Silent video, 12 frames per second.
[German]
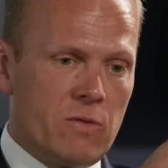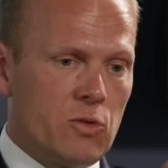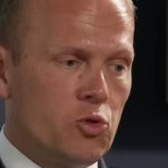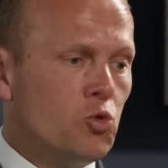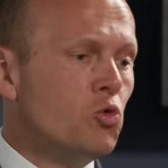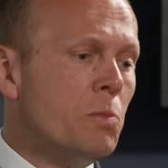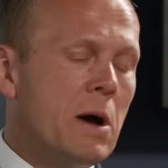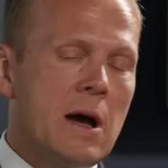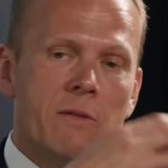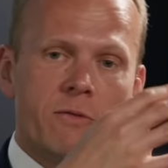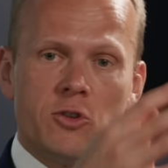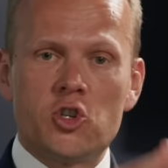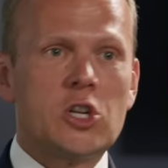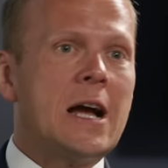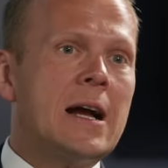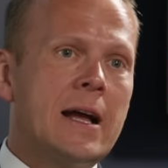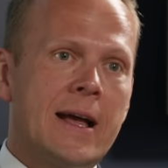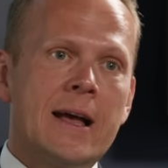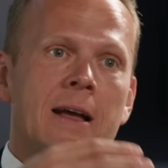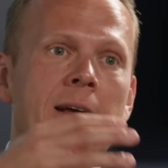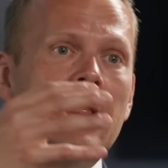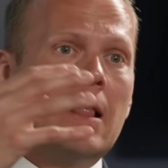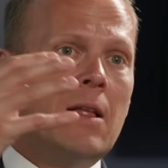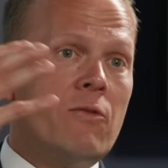von Dubai, von Shanghai,
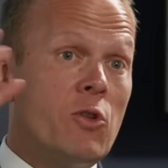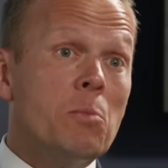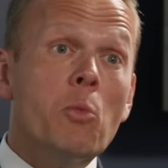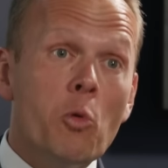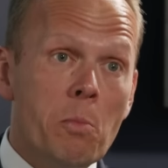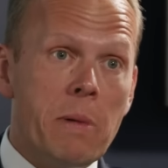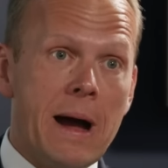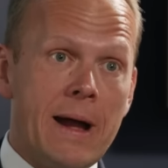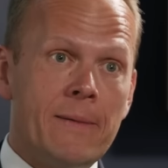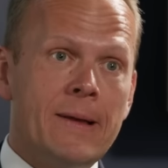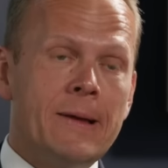von Mumbai.